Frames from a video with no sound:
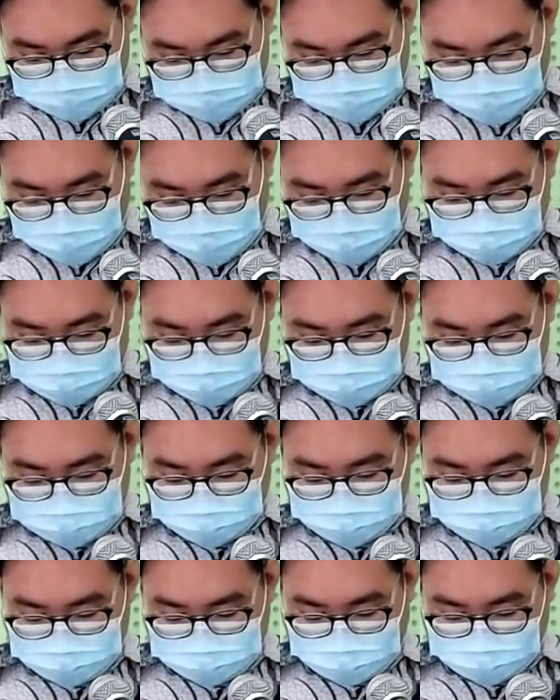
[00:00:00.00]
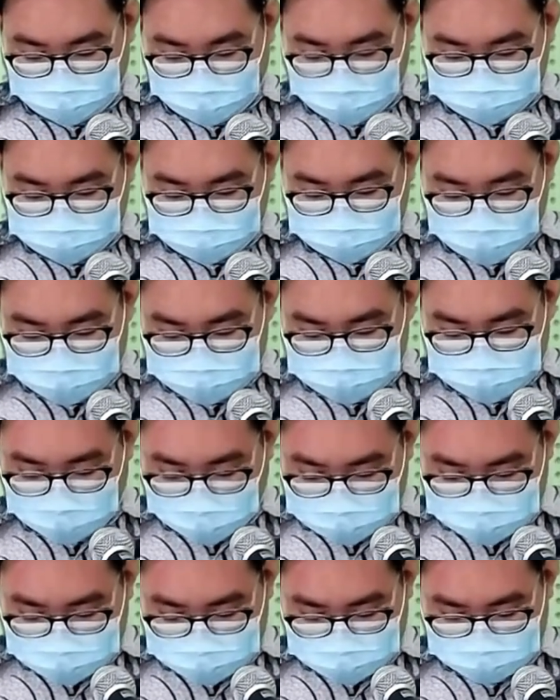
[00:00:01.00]
Ayat yang ke-10 sampai ayat yang
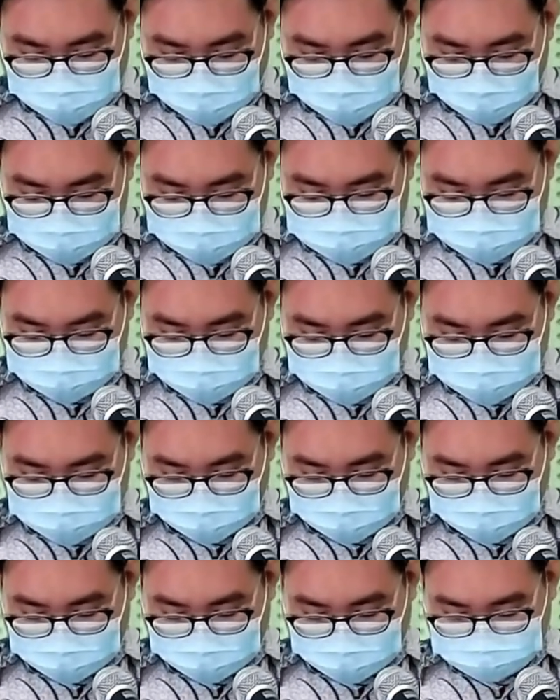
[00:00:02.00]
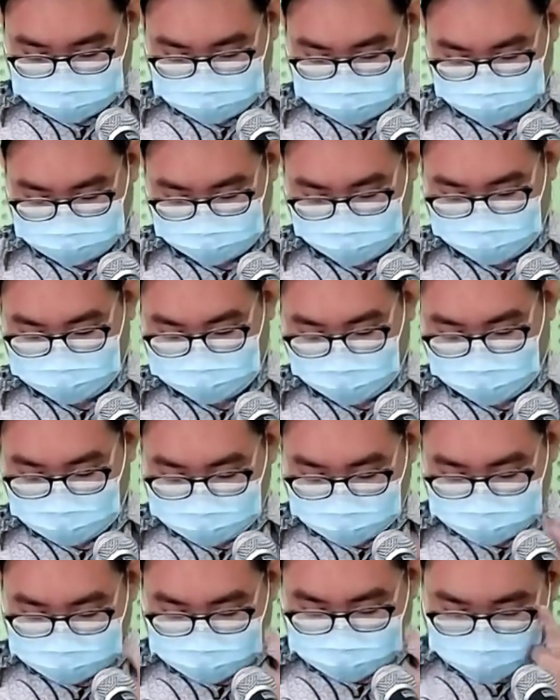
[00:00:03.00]
ke-11 akan saya bacakan. Yehezkiel
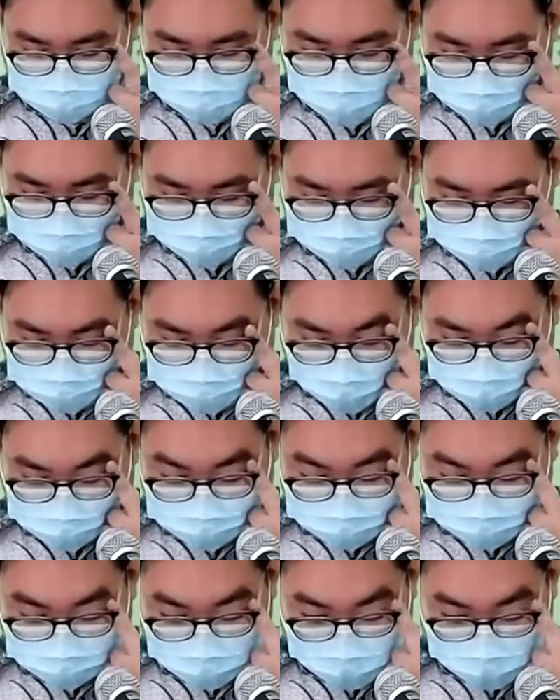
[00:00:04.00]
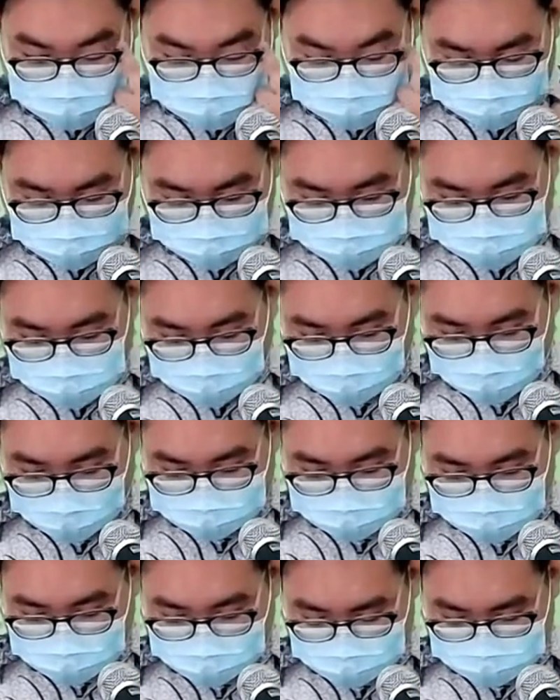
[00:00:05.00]
pasal 31 ayat 10 sampai
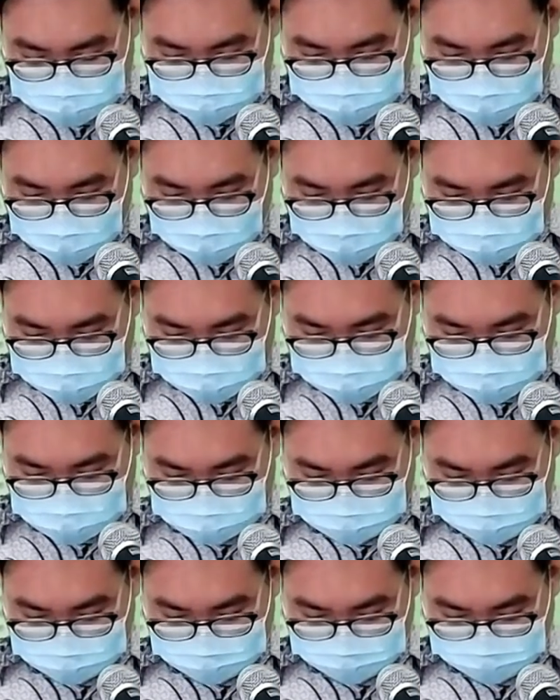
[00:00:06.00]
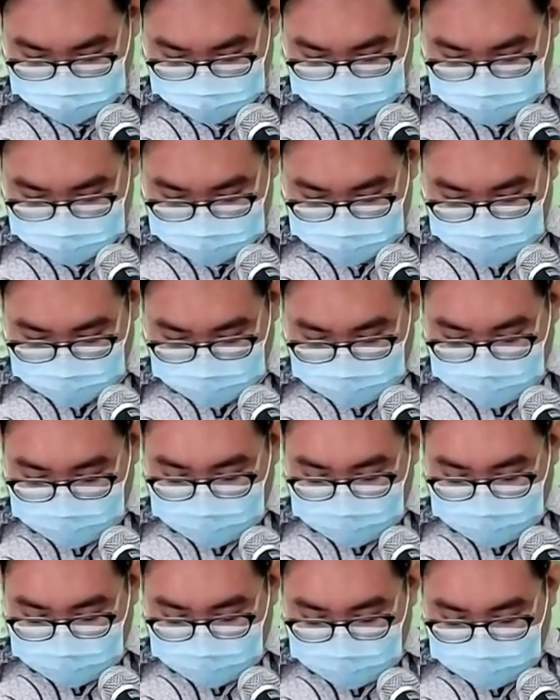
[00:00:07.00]
ayat yang ke-11.
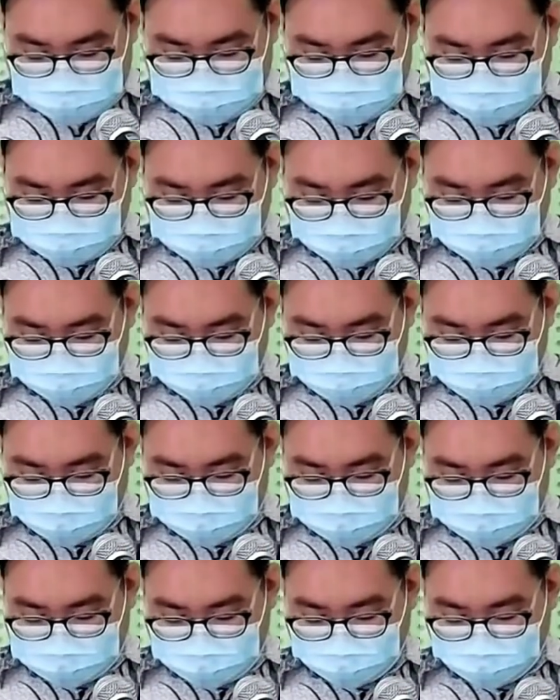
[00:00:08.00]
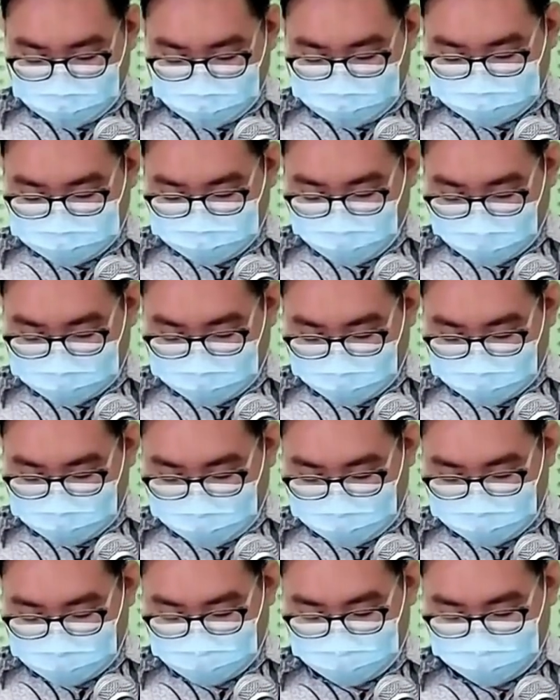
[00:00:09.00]
Oleh sebab itu, beginilah firman Tuhan
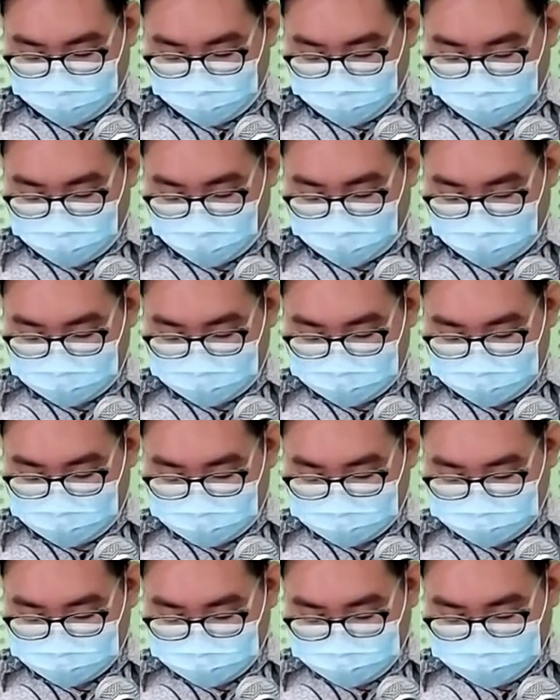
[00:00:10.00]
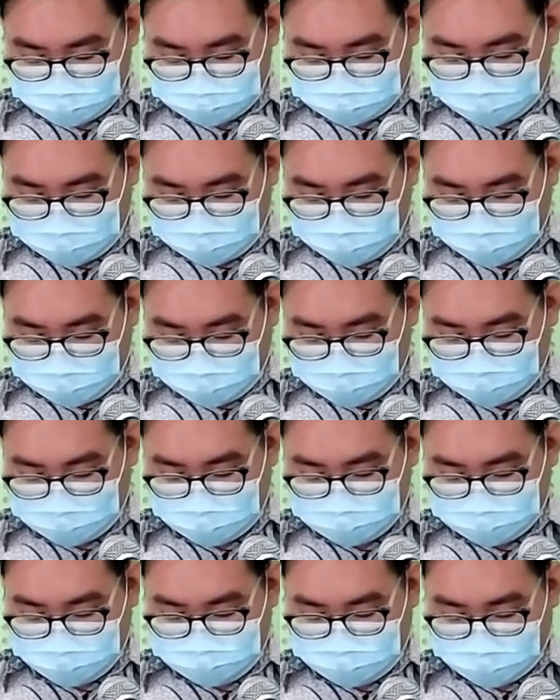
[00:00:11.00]
Allah. Oleh karena ia tumbuh tinggi
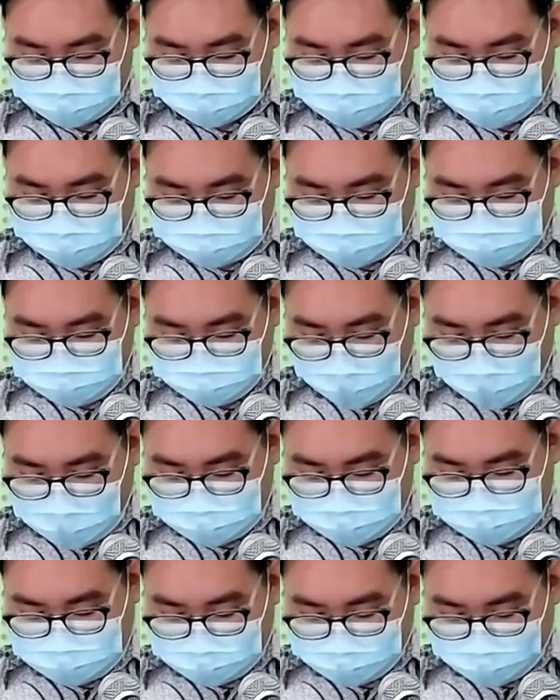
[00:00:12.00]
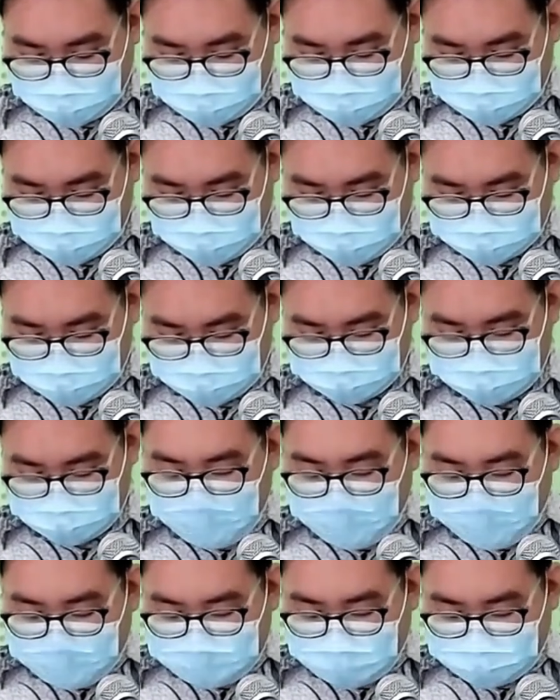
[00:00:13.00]
dan puncaknya menjulang sampai ke langit,
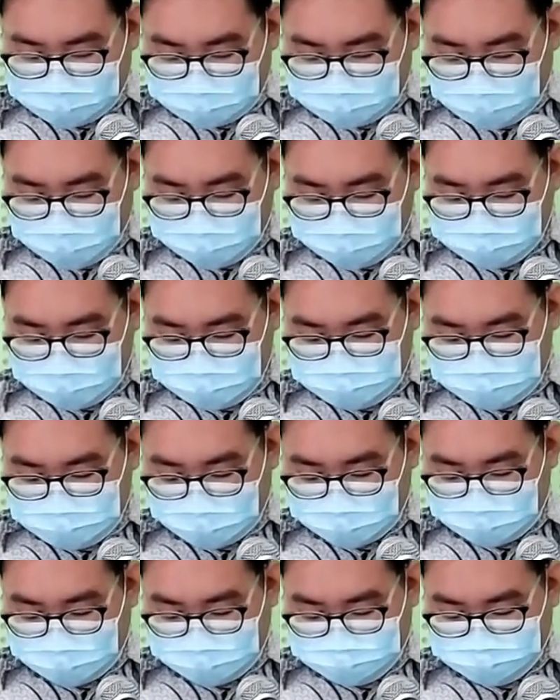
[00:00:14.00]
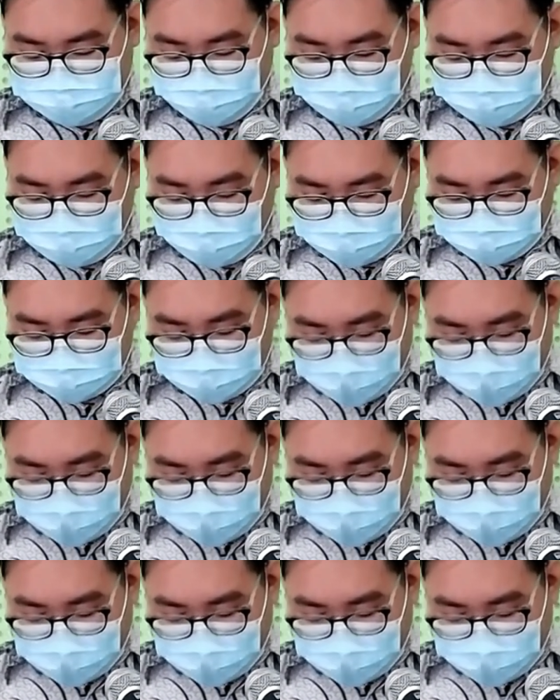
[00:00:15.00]
dan ia menjadi sombong